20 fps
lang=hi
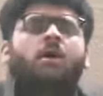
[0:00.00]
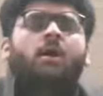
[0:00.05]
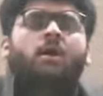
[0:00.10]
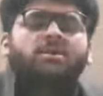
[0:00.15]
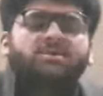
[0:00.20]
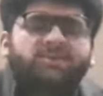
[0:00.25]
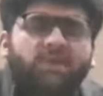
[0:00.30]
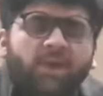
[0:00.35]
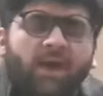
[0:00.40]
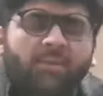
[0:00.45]

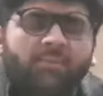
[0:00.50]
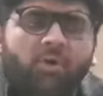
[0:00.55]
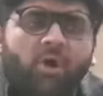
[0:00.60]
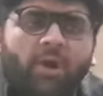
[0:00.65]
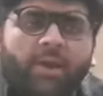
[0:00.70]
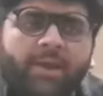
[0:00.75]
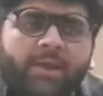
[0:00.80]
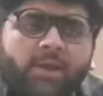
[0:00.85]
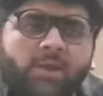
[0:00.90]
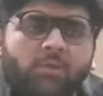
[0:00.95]

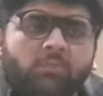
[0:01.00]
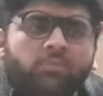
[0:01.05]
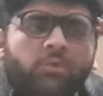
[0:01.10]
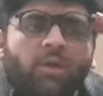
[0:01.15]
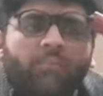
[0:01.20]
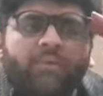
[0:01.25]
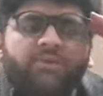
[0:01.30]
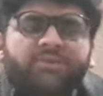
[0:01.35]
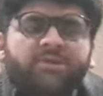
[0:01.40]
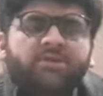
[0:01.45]

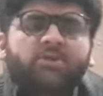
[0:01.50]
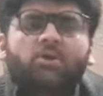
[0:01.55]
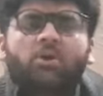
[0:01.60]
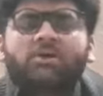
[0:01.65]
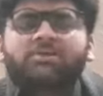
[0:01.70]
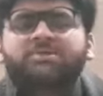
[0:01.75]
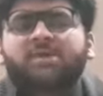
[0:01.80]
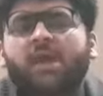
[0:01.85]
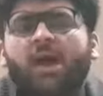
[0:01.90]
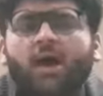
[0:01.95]

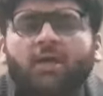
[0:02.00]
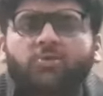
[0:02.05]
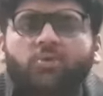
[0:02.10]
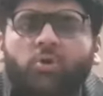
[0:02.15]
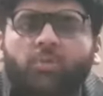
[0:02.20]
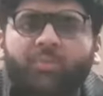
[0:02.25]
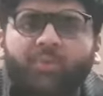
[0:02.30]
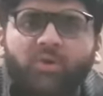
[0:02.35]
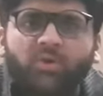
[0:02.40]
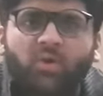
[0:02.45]
हजरात
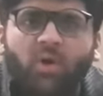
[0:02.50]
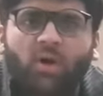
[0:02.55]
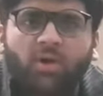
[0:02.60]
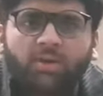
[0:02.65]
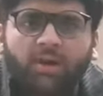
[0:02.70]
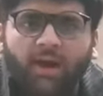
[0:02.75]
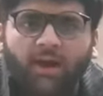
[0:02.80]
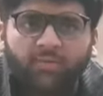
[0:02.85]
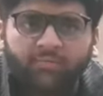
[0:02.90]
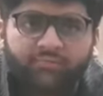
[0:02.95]
होप यू
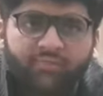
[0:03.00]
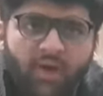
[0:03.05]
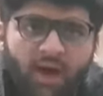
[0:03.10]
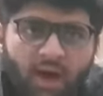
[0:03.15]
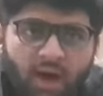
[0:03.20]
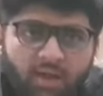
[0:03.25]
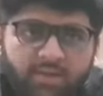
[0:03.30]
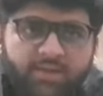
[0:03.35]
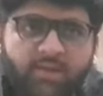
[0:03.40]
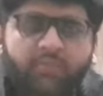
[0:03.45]
ऑल आर
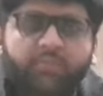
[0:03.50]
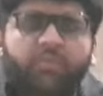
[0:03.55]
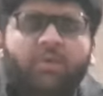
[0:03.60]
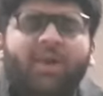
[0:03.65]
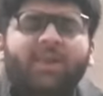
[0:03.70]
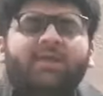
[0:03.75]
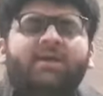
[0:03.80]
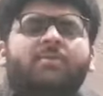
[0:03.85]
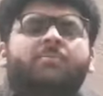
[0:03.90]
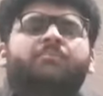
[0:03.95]
फाइन एंड
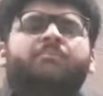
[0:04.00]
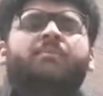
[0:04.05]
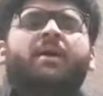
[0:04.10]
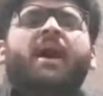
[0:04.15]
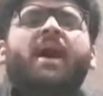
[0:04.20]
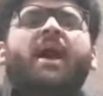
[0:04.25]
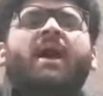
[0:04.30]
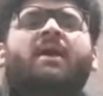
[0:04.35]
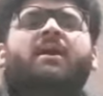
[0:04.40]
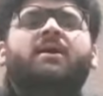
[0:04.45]
वेलकम
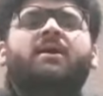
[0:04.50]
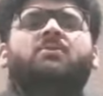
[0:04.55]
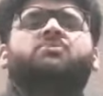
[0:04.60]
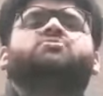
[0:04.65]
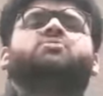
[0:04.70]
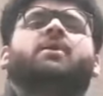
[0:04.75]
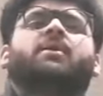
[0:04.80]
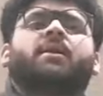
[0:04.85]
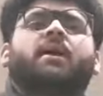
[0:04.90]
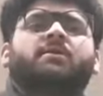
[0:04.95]
बैक
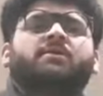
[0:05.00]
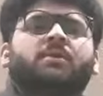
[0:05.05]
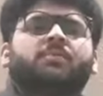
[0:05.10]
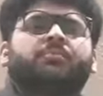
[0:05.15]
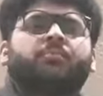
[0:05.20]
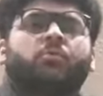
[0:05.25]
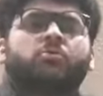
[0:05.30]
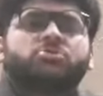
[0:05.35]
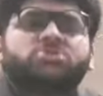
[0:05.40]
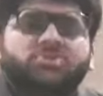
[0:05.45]
टू अनदर
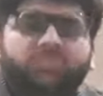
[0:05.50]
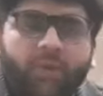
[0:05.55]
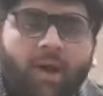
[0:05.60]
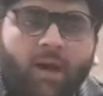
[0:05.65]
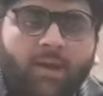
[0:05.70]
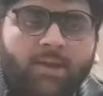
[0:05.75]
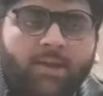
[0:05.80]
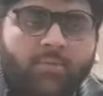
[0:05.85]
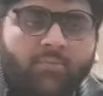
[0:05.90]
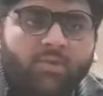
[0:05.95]

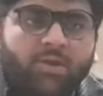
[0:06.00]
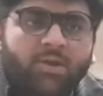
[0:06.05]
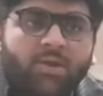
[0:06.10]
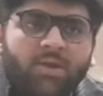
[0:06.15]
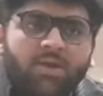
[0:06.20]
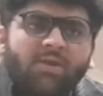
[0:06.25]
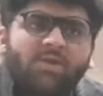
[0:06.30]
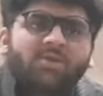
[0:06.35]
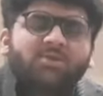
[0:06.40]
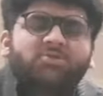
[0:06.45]
पोस्टमार्टम
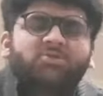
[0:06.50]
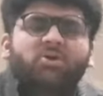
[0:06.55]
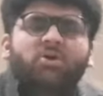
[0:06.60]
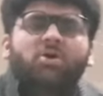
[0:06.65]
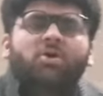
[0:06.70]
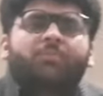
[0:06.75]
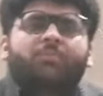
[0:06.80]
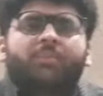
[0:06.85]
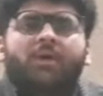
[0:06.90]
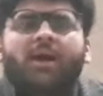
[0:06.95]
तो
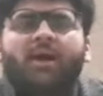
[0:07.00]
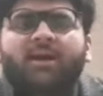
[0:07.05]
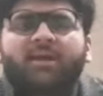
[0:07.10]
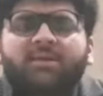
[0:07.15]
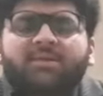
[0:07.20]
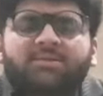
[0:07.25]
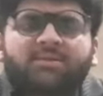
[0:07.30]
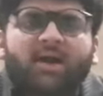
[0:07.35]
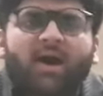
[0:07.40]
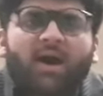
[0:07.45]

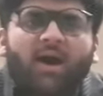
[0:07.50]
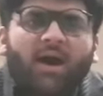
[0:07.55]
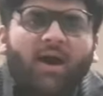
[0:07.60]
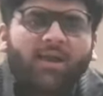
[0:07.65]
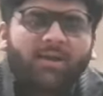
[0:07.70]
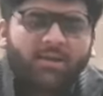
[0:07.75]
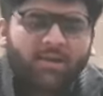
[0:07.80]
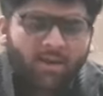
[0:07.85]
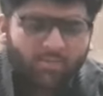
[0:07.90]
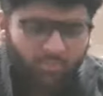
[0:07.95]

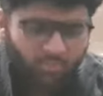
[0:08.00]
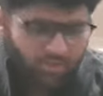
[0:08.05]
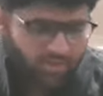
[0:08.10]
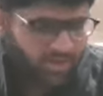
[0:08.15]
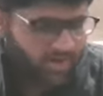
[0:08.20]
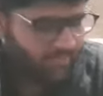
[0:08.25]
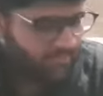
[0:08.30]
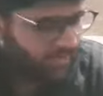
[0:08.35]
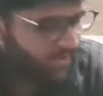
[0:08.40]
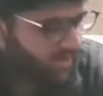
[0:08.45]
पाकिस्तान का
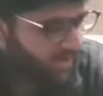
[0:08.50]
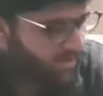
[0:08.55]
मुकाबला